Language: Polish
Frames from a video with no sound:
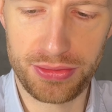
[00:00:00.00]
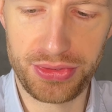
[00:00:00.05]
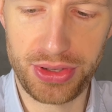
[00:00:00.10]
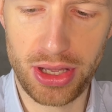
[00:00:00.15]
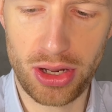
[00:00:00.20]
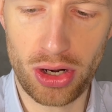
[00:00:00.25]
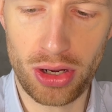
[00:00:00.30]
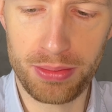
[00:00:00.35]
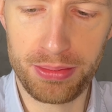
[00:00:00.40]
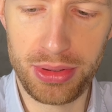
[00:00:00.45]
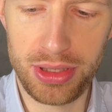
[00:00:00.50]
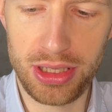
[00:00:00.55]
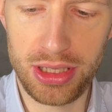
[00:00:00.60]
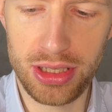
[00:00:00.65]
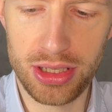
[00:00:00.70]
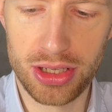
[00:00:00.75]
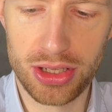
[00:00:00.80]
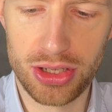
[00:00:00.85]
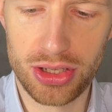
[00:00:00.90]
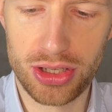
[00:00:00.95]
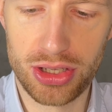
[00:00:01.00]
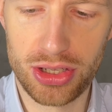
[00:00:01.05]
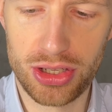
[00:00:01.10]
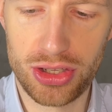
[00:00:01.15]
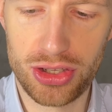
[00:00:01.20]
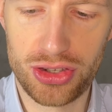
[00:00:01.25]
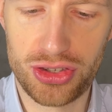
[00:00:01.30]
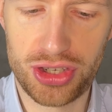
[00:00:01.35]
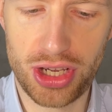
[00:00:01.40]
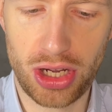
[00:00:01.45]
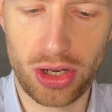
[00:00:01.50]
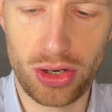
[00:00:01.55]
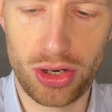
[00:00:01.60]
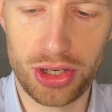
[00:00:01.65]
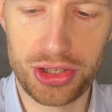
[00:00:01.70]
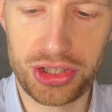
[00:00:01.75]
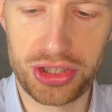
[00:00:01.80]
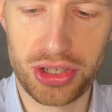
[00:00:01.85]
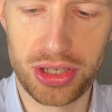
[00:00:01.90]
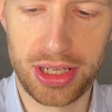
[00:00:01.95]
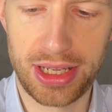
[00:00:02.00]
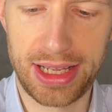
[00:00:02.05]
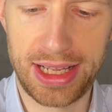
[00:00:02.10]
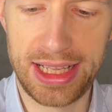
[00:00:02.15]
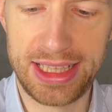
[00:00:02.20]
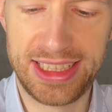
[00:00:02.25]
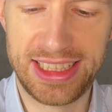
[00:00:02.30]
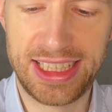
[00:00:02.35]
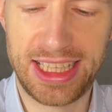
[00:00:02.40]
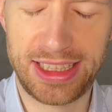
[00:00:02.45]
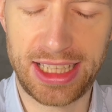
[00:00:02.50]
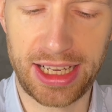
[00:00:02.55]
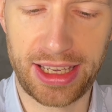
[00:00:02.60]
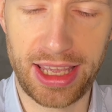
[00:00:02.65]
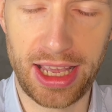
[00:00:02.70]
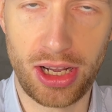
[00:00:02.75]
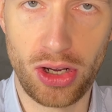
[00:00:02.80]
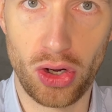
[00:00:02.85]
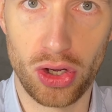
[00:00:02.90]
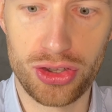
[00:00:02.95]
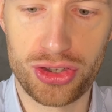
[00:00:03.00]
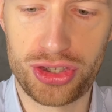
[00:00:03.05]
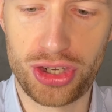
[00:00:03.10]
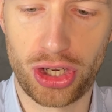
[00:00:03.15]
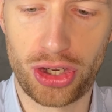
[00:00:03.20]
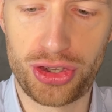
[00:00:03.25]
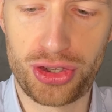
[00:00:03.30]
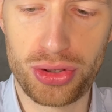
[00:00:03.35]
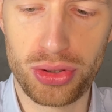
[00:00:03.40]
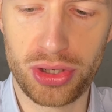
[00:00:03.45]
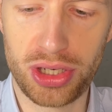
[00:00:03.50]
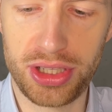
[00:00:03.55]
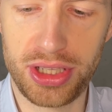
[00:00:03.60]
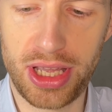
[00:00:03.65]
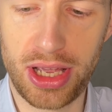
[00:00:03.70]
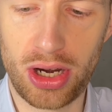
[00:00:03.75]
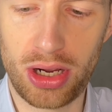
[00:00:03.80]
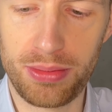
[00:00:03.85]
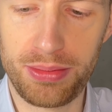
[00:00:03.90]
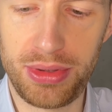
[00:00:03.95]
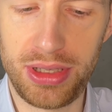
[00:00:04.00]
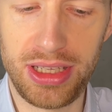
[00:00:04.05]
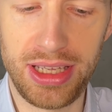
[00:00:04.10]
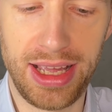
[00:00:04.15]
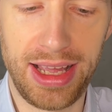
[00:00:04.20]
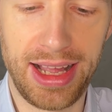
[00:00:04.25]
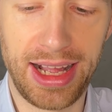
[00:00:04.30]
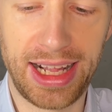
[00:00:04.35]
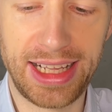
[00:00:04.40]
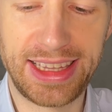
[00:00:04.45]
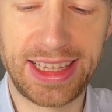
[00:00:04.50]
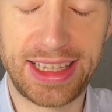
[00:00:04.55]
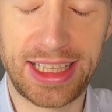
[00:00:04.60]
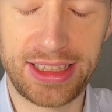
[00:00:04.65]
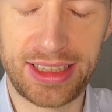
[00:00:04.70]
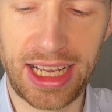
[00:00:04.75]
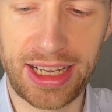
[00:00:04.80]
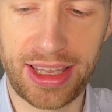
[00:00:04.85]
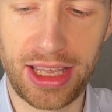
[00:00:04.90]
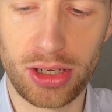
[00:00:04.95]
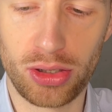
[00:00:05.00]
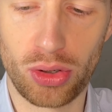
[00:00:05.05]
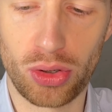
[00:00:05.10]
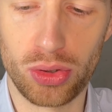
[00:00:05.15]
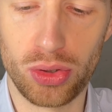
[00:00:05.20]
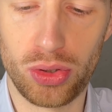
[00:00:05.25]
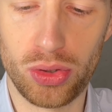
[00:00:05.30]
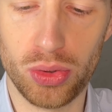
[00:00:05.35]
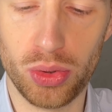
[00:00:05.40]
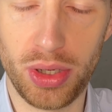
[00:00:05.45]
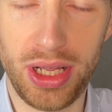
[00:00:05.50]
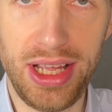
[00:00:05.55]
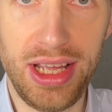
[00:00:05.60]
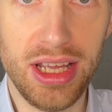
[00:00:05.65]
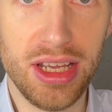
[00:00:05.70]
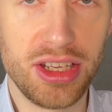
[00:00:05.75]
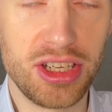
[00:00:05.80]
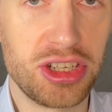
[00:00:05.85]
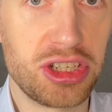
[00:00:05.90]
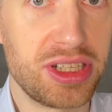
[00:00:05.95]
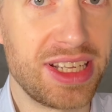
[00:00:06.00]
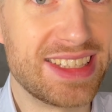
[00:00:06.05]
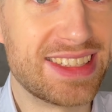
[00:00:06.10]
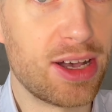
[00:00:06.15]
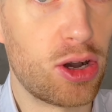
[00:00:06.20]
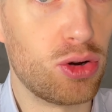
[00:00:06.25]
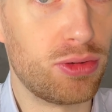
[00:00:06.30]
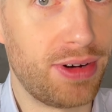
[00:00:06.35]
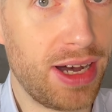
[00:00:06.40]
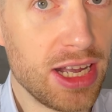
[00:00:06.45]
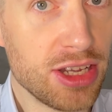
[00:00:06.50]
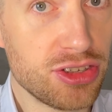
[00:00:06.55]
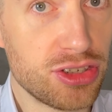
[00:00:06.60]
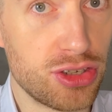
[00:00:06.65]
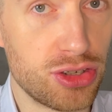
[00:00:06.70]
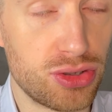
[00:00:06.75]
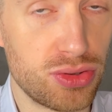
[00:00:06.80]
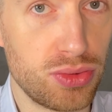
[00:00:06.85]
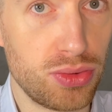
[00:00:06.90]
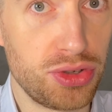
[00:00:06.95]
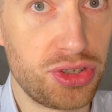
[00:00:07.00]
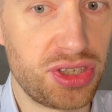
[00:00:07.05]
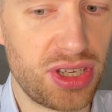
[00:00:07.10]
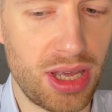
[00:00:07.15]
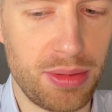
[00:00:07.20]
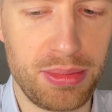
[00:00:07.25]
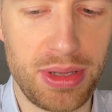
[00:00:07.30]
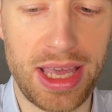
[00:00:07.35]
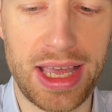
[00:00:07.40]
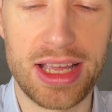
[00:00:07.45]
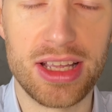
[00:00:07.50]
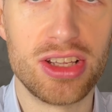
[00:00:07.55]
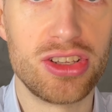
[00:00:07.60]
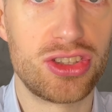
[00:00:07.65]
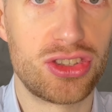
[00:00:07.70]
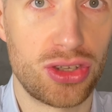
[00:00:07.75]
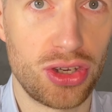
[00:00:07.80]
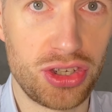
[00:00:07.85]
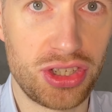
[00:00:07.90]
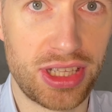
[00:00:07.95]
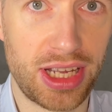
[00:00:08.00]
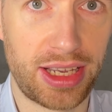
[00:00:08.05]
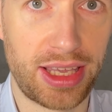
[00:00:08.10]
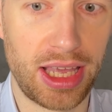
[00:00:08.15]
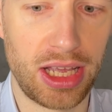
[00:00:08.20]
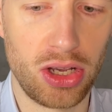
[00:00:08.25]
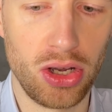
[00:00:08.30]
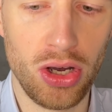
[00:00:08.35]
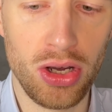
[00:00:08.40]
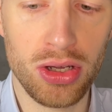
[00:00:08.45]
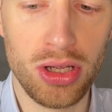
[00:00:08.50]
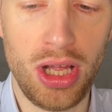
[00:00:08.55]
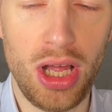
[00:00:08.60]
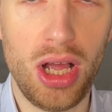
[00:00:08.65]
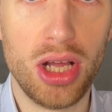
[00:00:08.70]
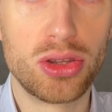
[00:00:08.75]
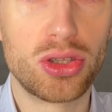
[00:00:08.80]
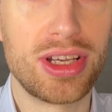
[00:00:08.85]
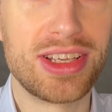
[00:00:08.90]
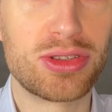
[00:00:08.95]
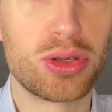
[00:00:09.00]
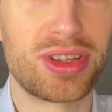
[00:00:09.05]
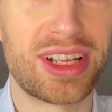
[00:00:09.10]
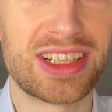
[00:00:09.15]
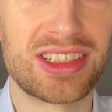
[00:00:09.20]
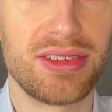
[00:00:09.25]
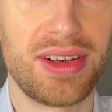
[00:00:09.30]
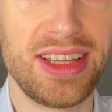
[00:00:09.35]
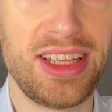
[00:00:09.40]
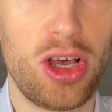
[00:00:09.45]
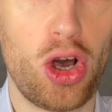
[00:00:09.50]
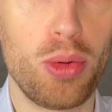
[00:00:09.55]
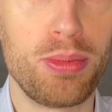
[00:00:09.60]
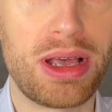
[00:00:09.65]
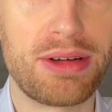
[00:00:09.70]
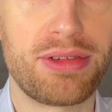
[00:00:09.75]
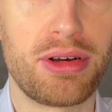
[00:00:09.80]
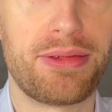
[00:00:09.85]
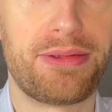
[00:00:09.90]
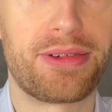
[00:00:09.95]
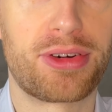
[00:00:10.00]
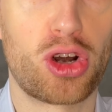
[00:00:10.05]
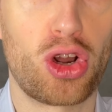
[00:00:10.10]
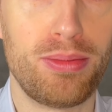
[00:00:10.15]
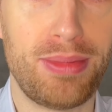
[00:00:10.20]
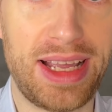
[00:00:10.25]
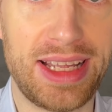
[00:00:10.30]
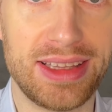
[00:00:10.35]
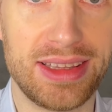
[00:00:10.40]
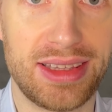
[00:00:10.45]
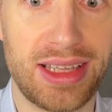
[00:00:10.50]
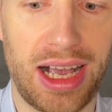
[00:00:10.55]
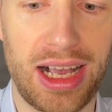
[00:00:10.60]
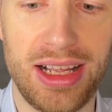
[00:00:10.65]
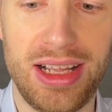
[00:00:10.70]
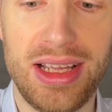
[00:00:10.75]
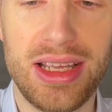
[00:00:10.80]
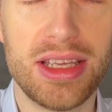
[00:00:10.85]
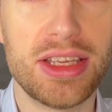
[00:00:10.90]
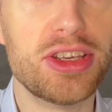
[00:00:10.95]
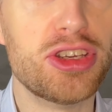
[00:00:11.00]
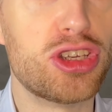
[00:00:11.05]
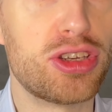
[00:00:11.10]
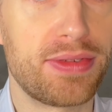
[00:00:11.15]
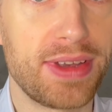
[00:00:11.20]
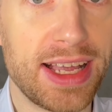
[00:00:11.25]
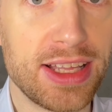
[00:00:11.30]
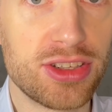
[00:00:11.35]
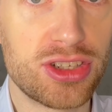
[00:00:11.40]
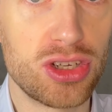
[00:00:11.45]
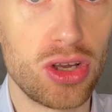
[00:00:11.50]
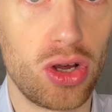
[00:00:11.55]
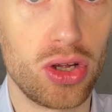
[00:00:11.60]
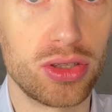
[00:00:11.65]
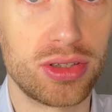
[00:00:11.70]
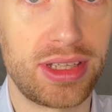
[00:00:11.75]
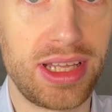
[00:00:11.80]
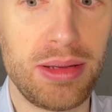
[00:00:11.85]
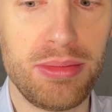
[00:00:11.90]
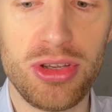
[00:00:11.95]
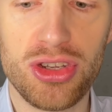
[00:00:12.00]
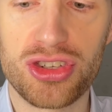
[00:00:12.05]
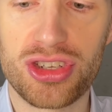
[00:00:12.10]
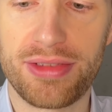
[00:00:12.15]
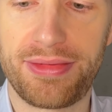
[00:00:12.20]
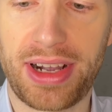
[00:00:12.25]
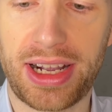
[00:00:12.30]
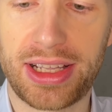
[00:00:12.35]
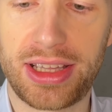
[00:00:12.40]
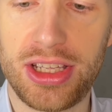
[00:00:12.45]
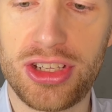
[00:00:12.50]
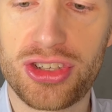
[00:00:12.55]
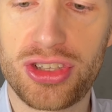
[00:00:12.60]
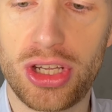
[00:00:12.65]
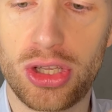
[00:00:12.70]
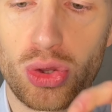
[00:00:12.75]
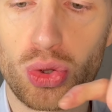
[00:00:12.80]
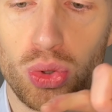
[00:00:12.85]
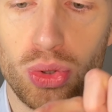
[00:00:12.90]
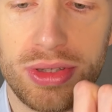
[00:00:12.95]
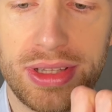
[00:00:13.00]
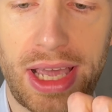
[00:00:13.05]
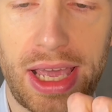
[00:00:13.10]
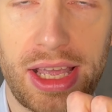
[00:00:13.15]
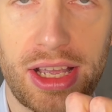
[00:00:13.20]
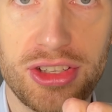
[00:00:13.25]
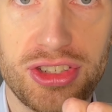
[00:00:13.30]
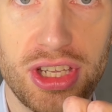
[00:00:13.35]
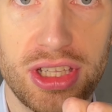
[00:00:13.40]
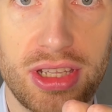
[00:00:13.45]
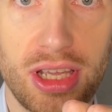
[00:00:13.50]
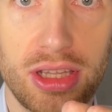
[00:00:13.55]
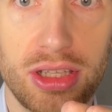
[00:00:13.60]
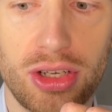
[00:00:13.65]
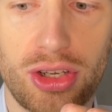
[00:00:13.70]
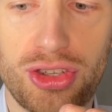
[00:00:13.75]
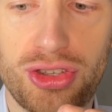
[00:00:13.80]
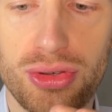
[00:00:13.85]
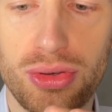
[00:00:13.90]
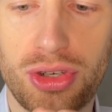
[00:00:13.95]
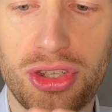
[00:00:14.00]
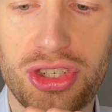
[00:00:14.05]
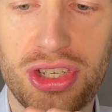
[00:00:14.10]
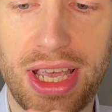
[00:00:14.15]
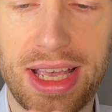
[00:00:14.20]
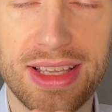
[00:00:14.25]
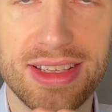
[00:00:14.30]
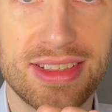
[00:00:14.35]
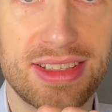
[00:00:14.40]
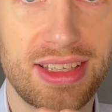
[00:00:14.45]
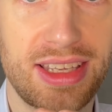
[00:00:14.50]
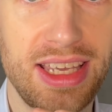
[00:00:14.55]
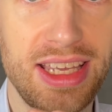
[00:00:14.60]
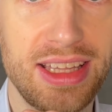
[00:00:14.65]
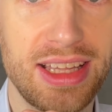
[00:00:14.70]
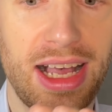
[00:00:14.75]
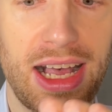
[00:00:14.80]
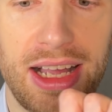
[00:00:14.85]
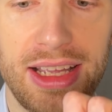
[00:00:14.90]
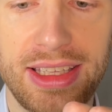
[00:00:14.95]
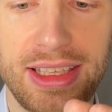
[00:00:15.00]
nie robi czegoś takiego, czy kciuk nie robi takiego ruchu. Jeśli zauważysz u siebie coś takiego, to jest to tak zwany objaw fromenta i świadczy o tym, że faktycznie tutaj, gdzie ten kciuk się zgina